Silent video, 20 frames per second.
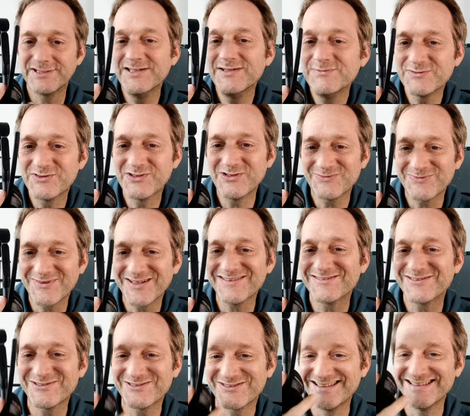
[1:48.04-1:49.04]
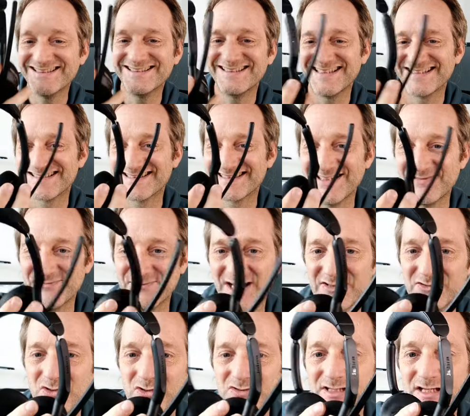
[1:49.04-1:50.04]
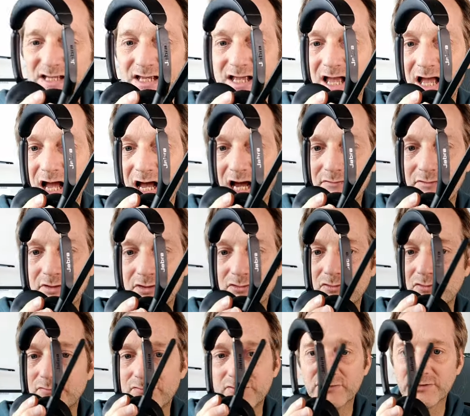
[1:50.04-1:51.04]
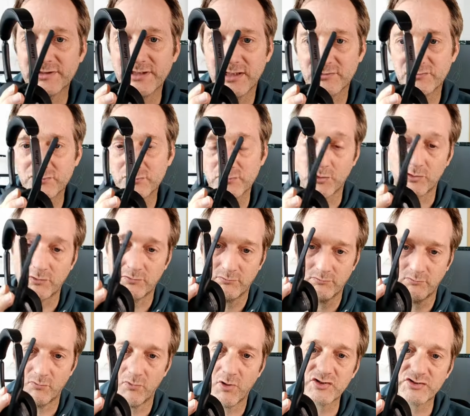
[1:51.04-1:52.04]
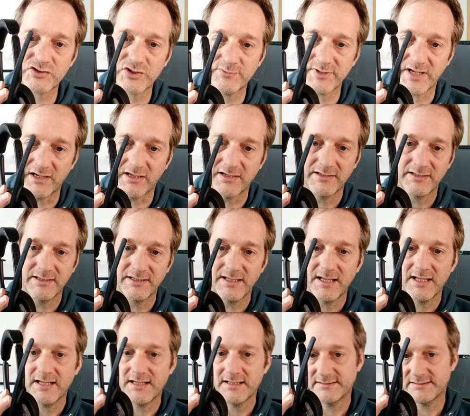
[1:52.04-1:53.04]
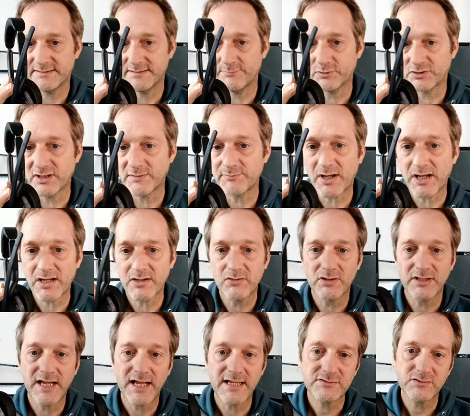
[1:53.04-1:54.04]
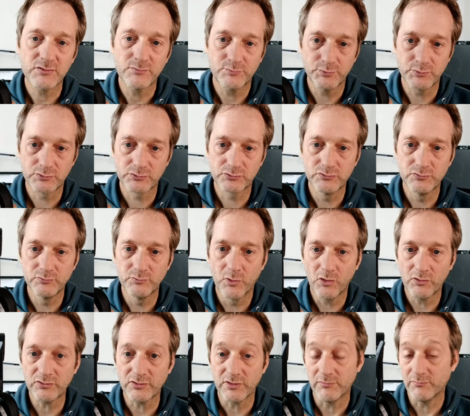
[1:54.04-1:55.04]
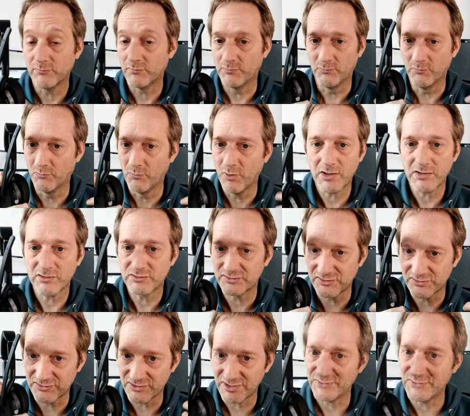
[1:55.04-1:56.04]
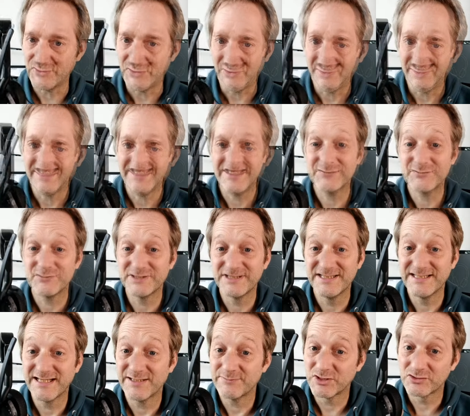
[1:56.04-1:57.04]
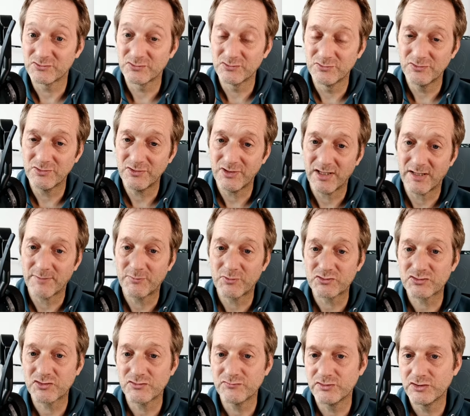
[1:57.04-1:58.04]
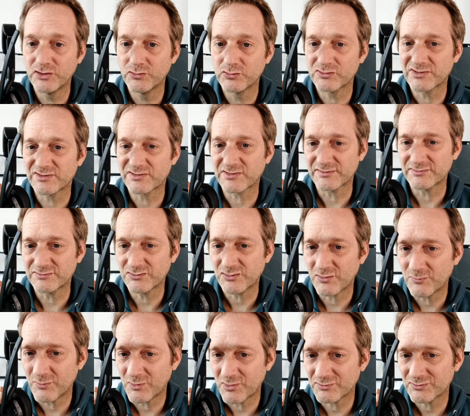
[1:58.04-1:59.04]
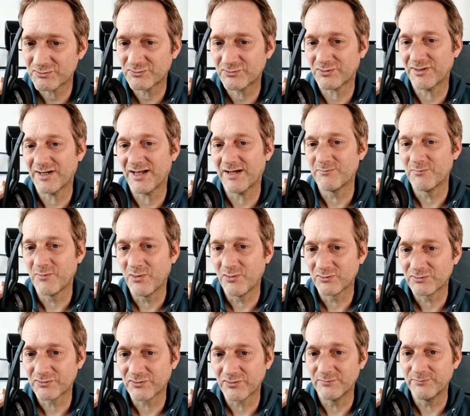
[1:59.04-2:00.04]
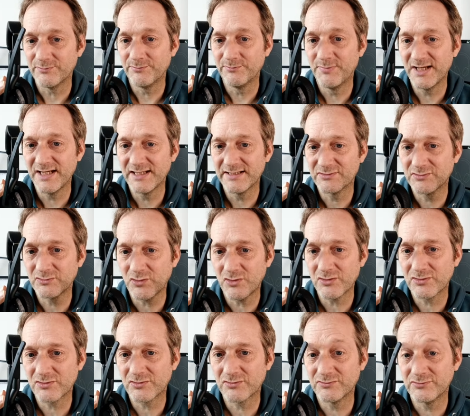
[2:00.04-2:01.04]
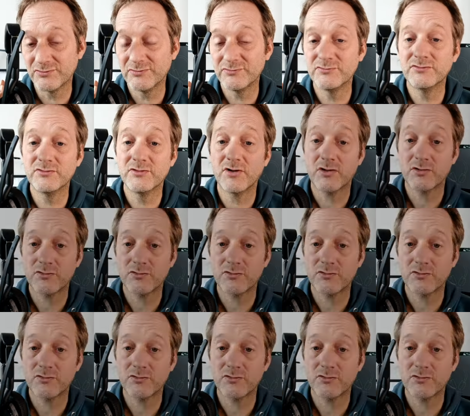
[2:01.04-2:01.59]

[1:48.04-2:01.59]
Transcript: donc ils me demandent aussi de tester le matos avant de le fournir à tout le monde. Moi, j'aime bien. C'est peut-être pas le casque pour tout le monde, moi j'adore. Et je vous dis à bientôt, à la prochaine vidéo, ce sera sûrement sur la montre b de